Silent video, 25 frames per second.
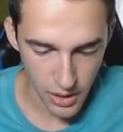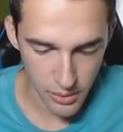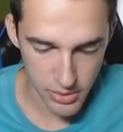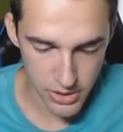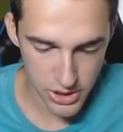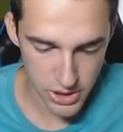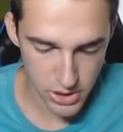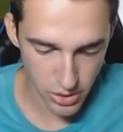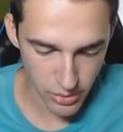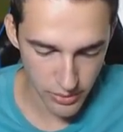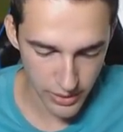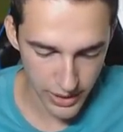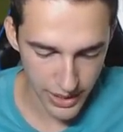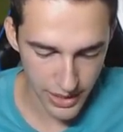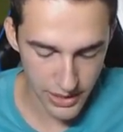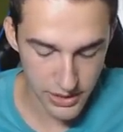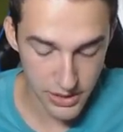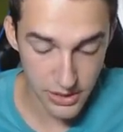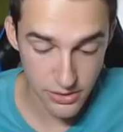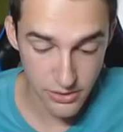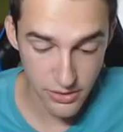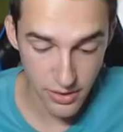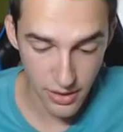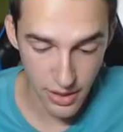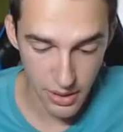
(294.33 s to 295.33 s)
lo hemos hecho bien Ha
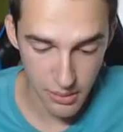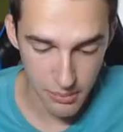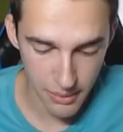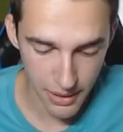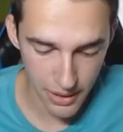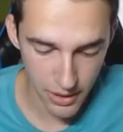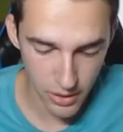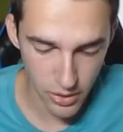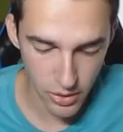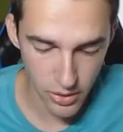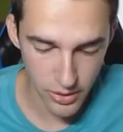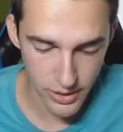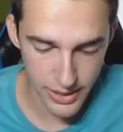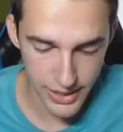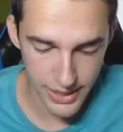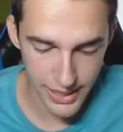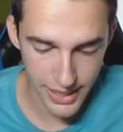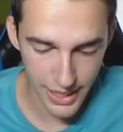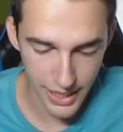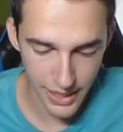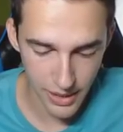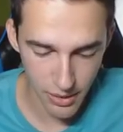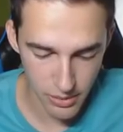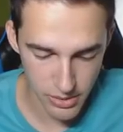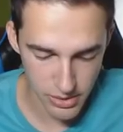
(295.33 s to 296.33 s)
soltado el mago
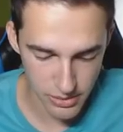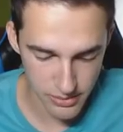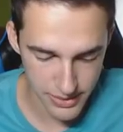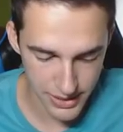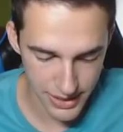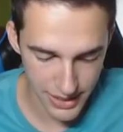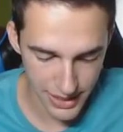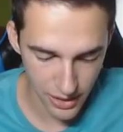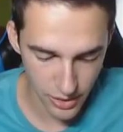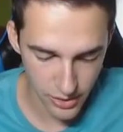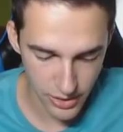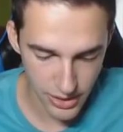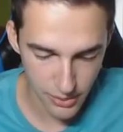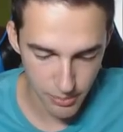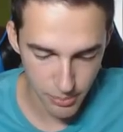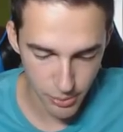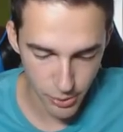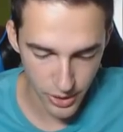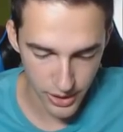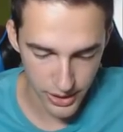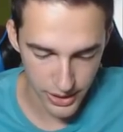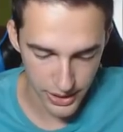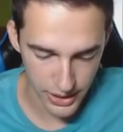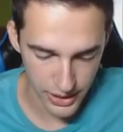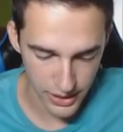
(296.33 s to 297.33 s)
y ahora vamos a meter la horda
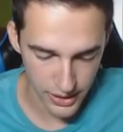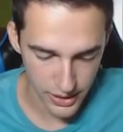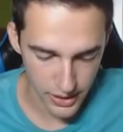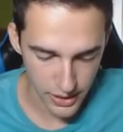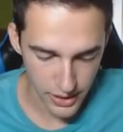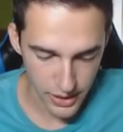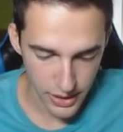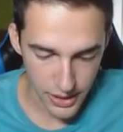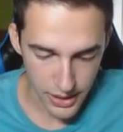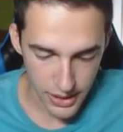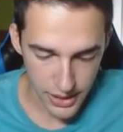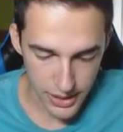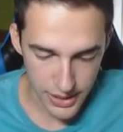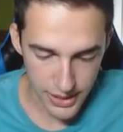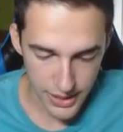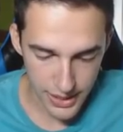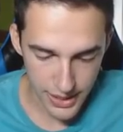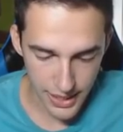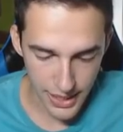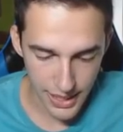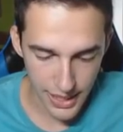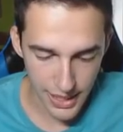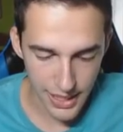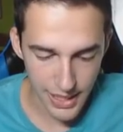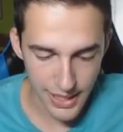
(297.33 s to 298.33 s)
Por aquí,
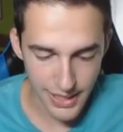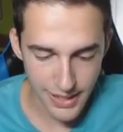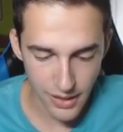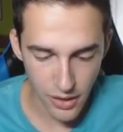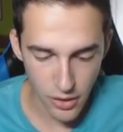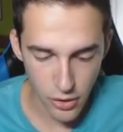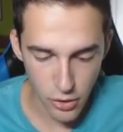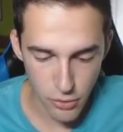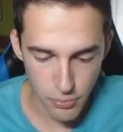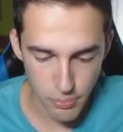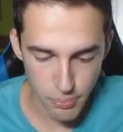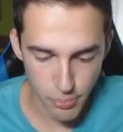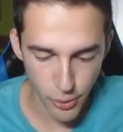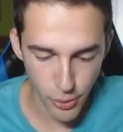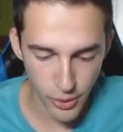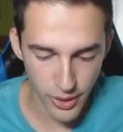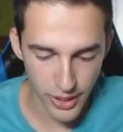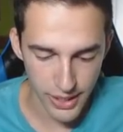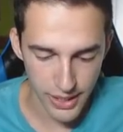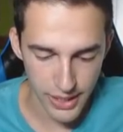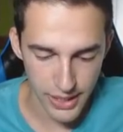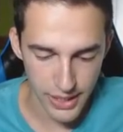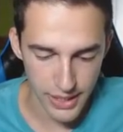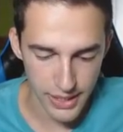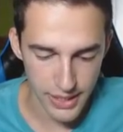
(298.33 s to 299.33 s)
y el leñador
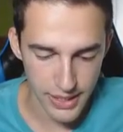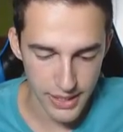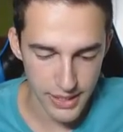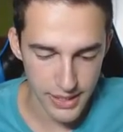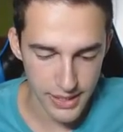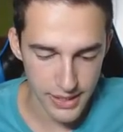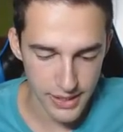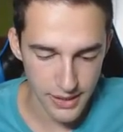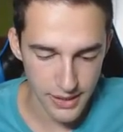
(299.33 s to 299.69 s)
Por aquí,